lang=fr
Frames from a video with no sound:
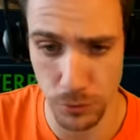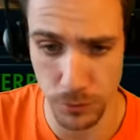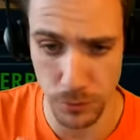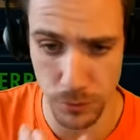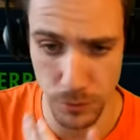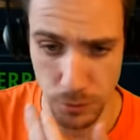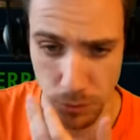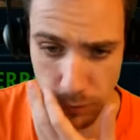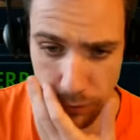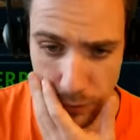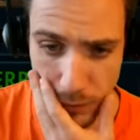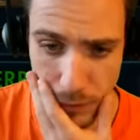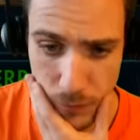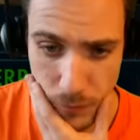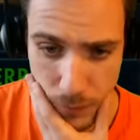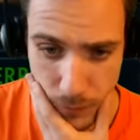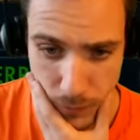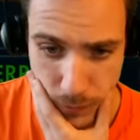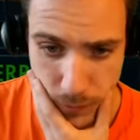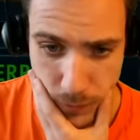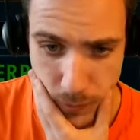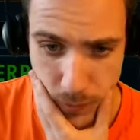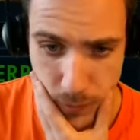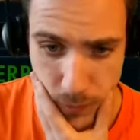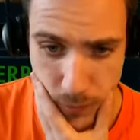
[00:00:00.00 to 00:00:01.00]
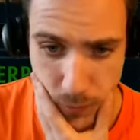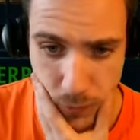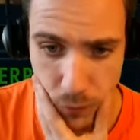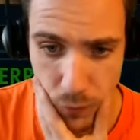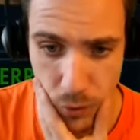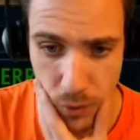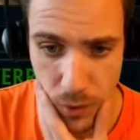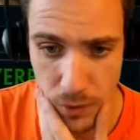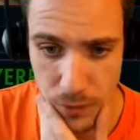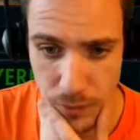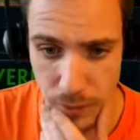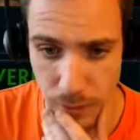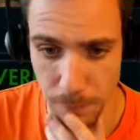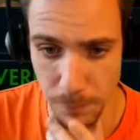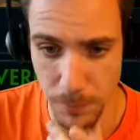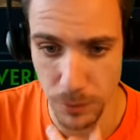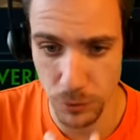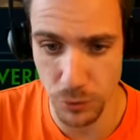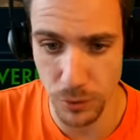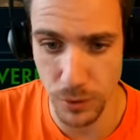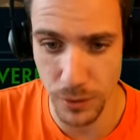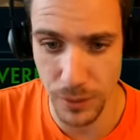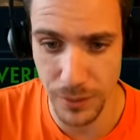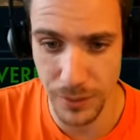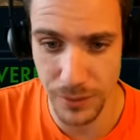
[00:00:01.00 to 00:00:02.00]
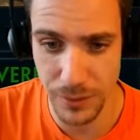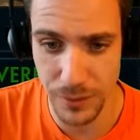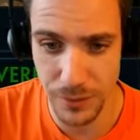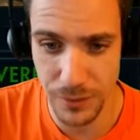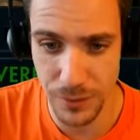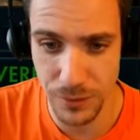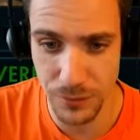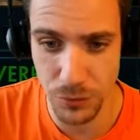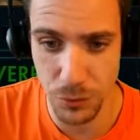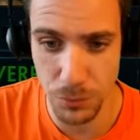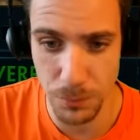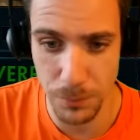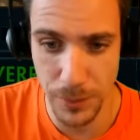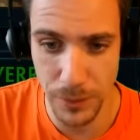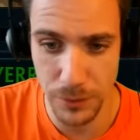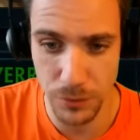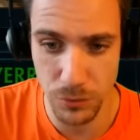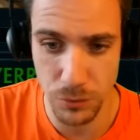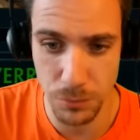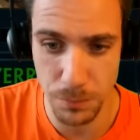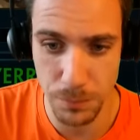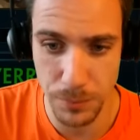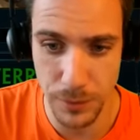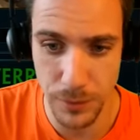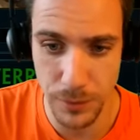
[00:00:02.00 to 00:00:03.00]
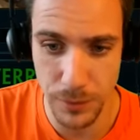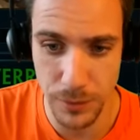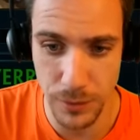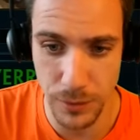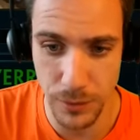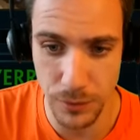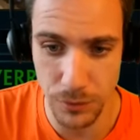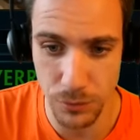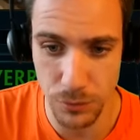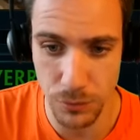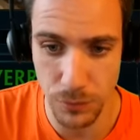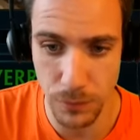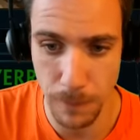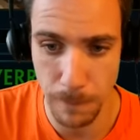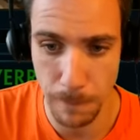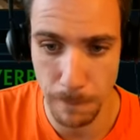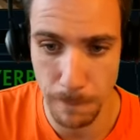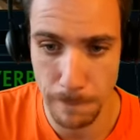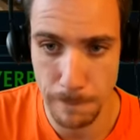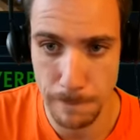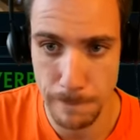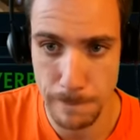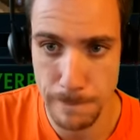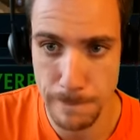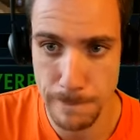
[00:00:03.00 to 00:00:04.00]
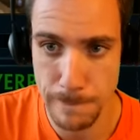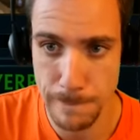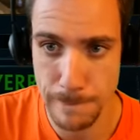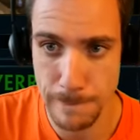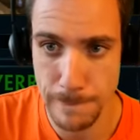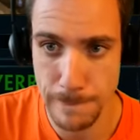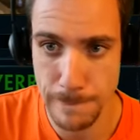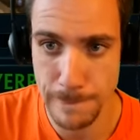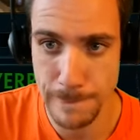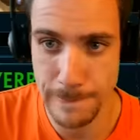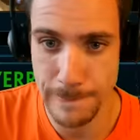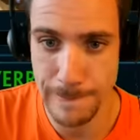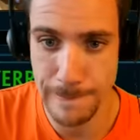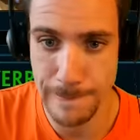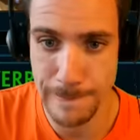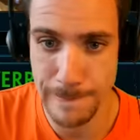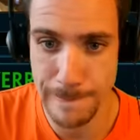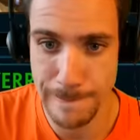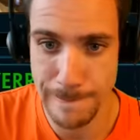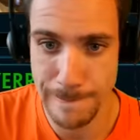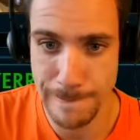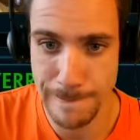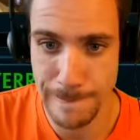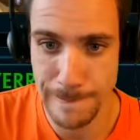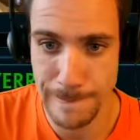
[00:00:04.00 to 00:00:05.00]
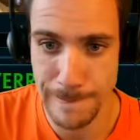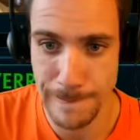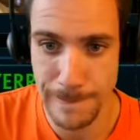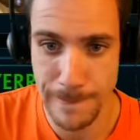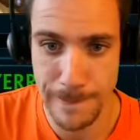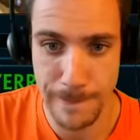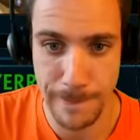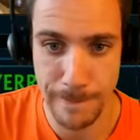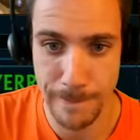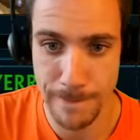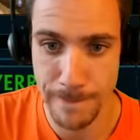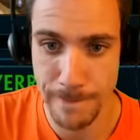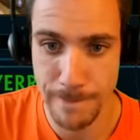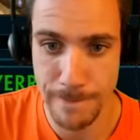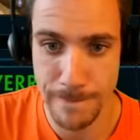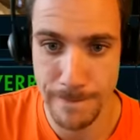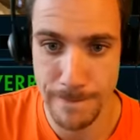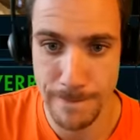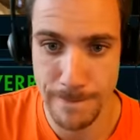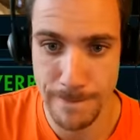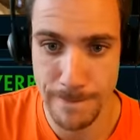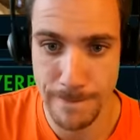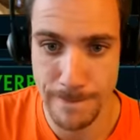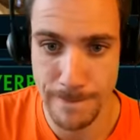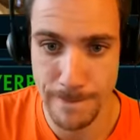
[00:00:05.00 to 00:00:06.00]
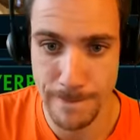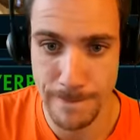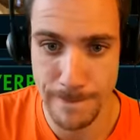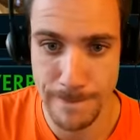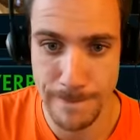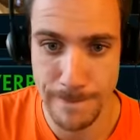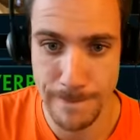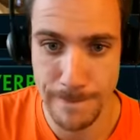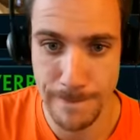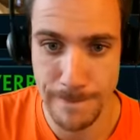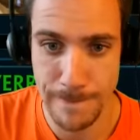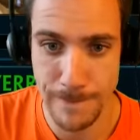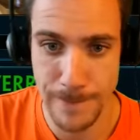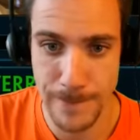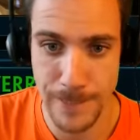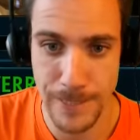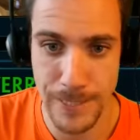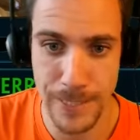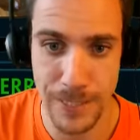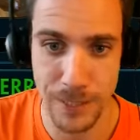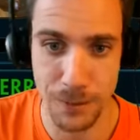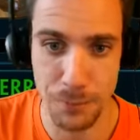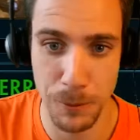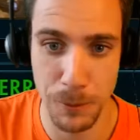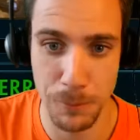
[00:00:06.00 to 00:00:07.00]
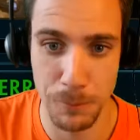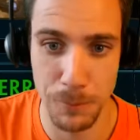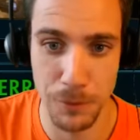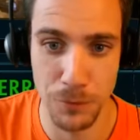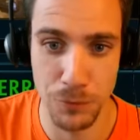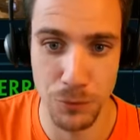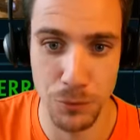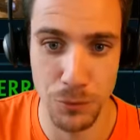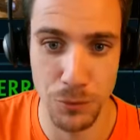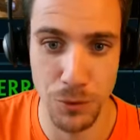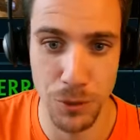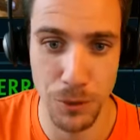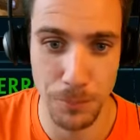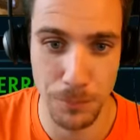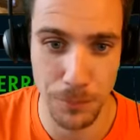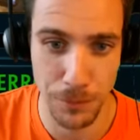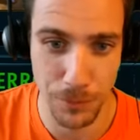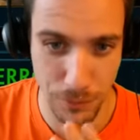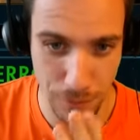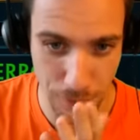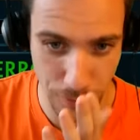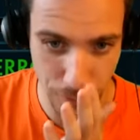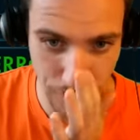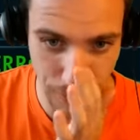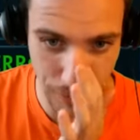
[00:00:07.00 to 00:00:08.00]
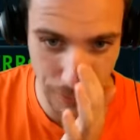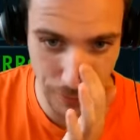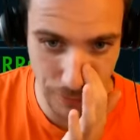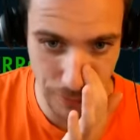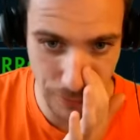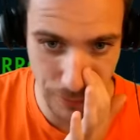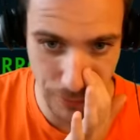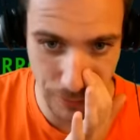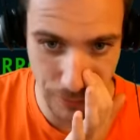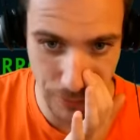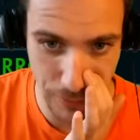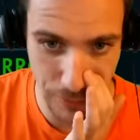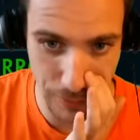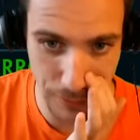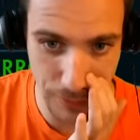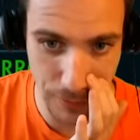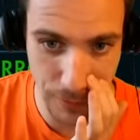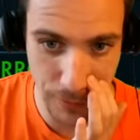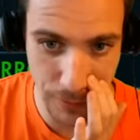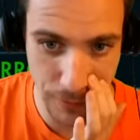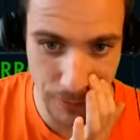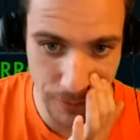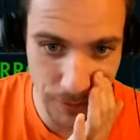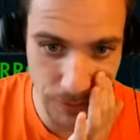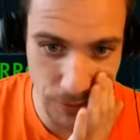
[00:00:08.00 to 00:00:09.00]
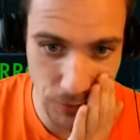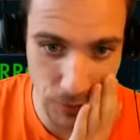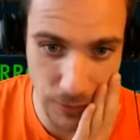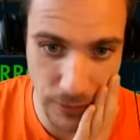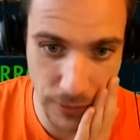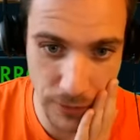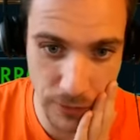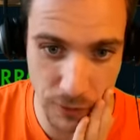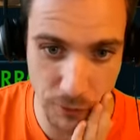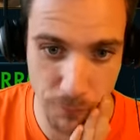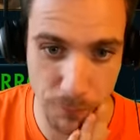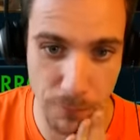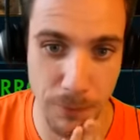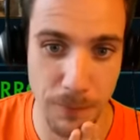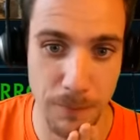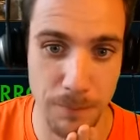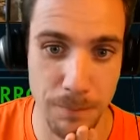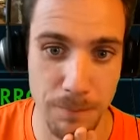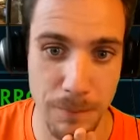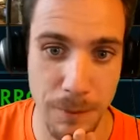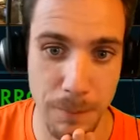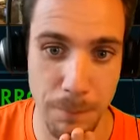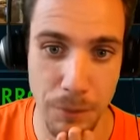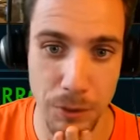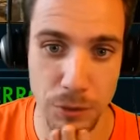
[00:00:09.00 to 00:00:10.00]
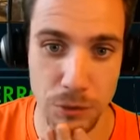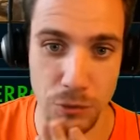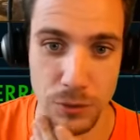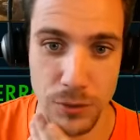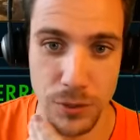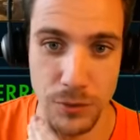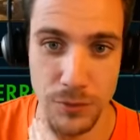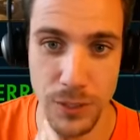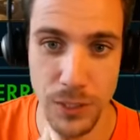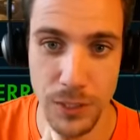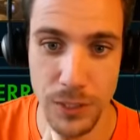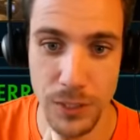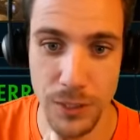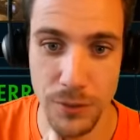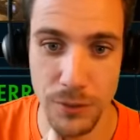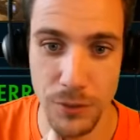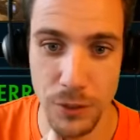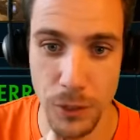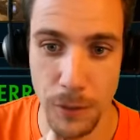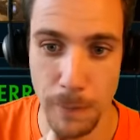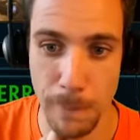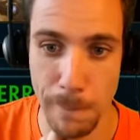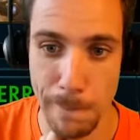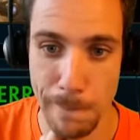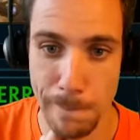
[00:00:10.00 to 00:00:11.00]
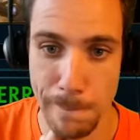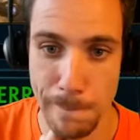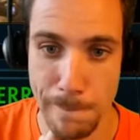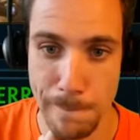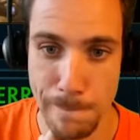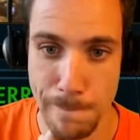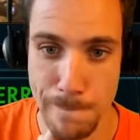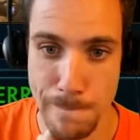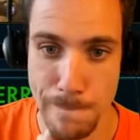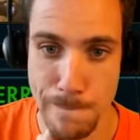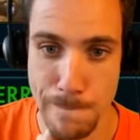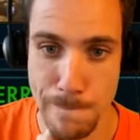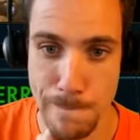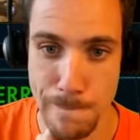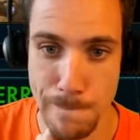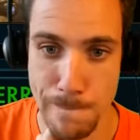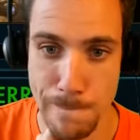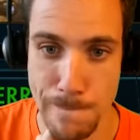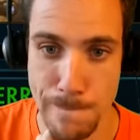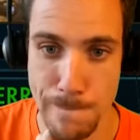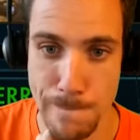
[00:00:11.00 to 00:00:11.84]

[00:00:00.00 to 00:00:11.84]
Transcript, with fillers: Oui, c'est ça. Ça, ça veut rien dire, parce que niveau max de pénétration... Ah, mais toi, t'as le jeu en français aussi, genre tu ne respectes pas... Euh. Ah, je respecte mes viewers parce que euh, il y en a ils savent pas même pas ce que ça veut dire. Mais moi j'ai eu des commentaires comme ça mais